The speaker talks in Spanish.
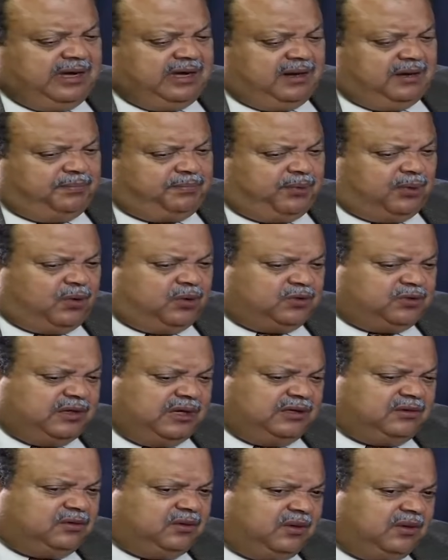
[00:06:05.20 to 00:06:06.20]
El
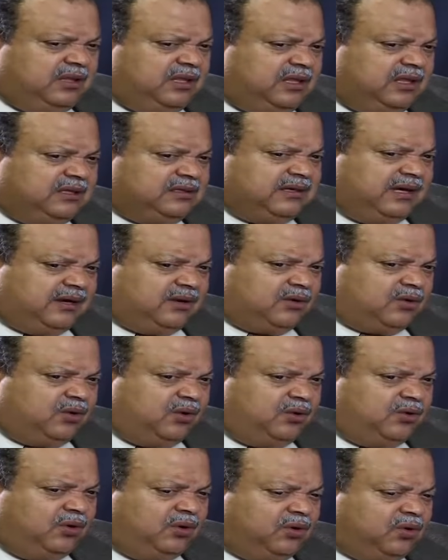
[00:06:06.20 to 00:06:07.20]
proceso de
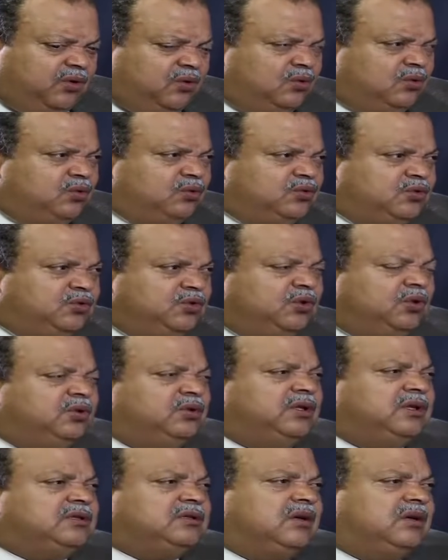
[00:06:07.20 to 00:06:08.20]
desarrollo y
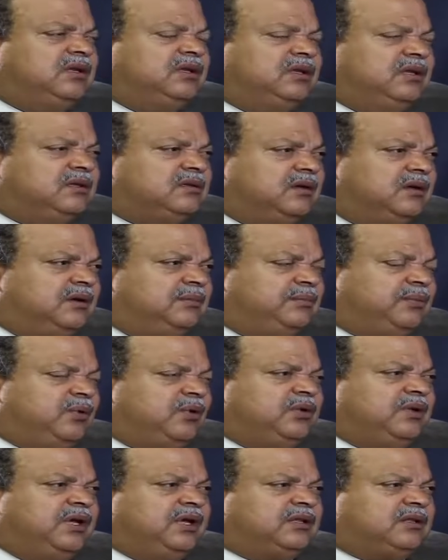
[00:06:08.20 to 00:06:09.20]
conclusión de ese,
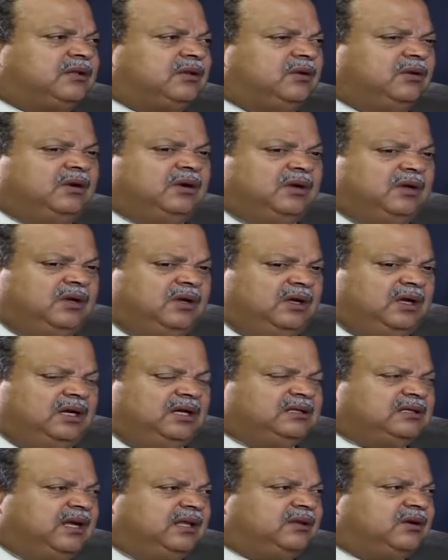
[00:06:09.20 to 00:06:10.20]
proyecto,
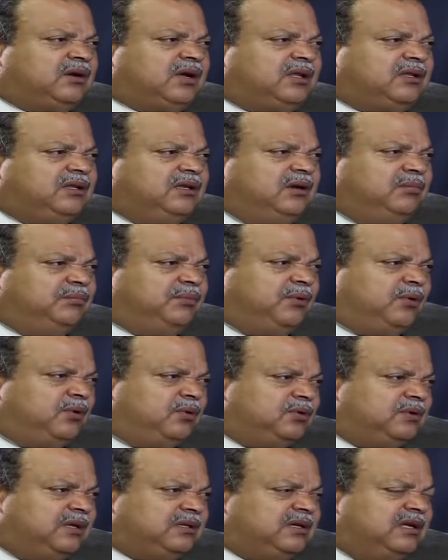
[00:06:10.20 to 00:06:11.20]
Lisandro, ¿qué
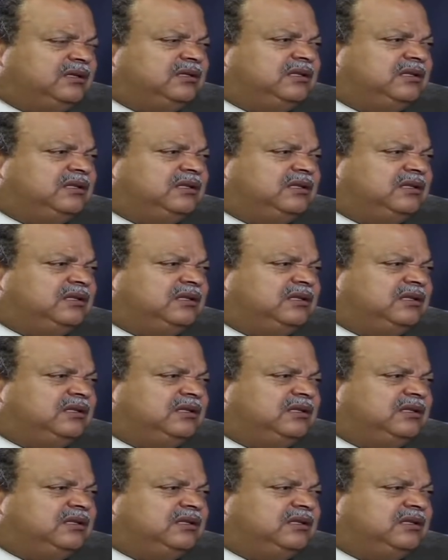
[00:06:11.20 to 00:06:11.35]
tiempo se